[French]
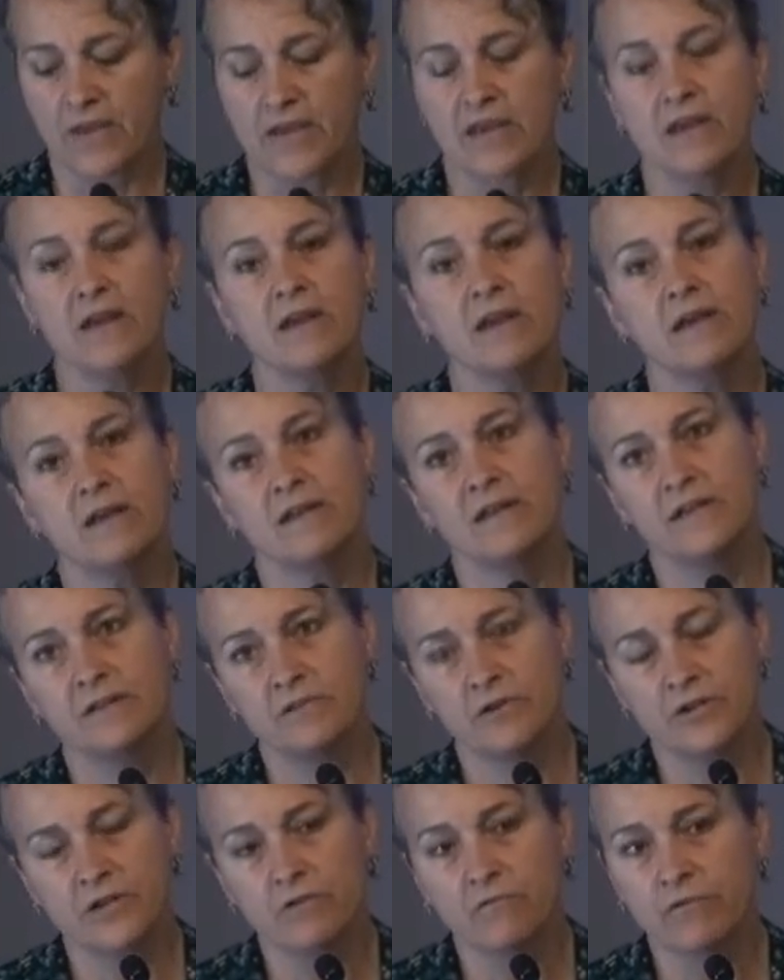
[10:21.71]
et les
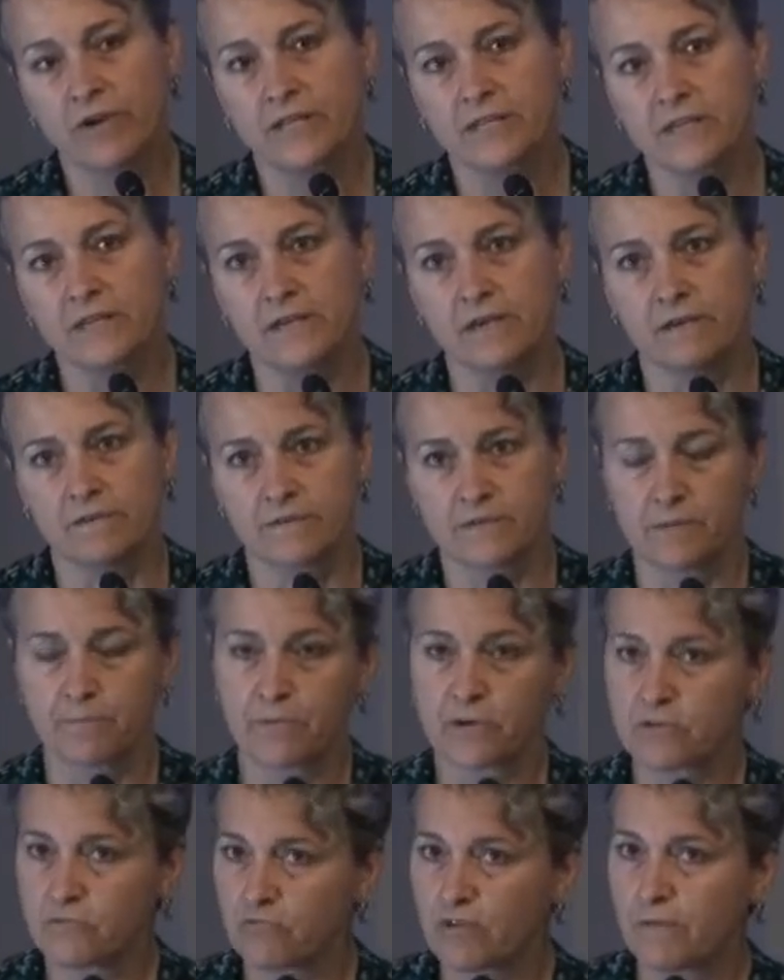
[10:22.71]
données ouvertes et liées. Ce n'est
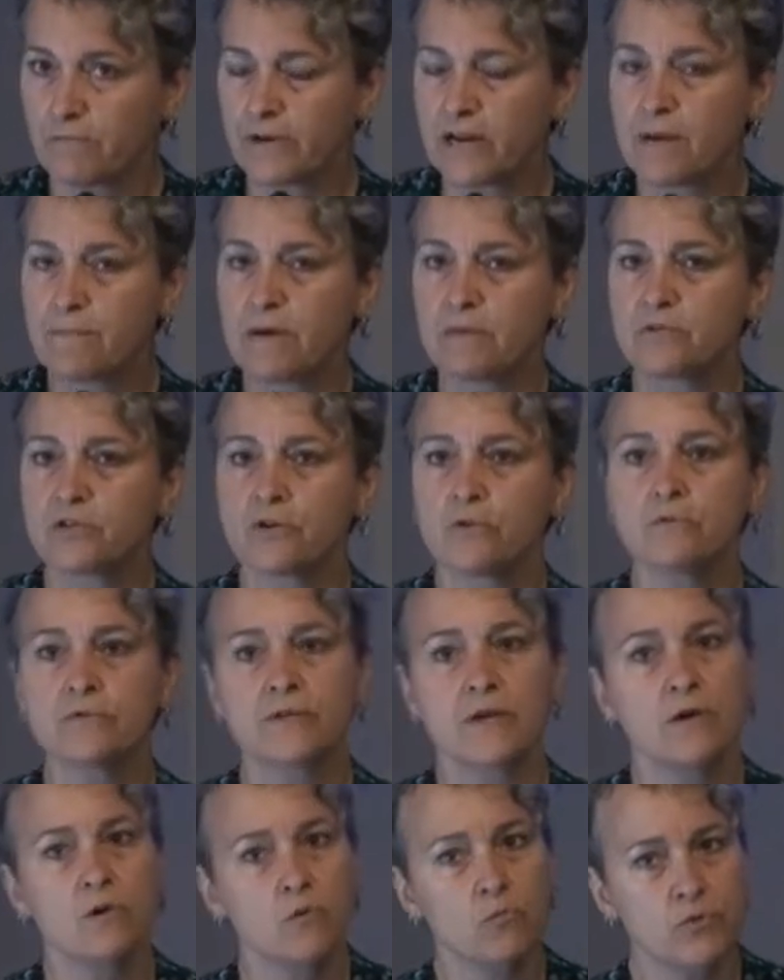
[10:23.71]
pas tout à fait la même chose.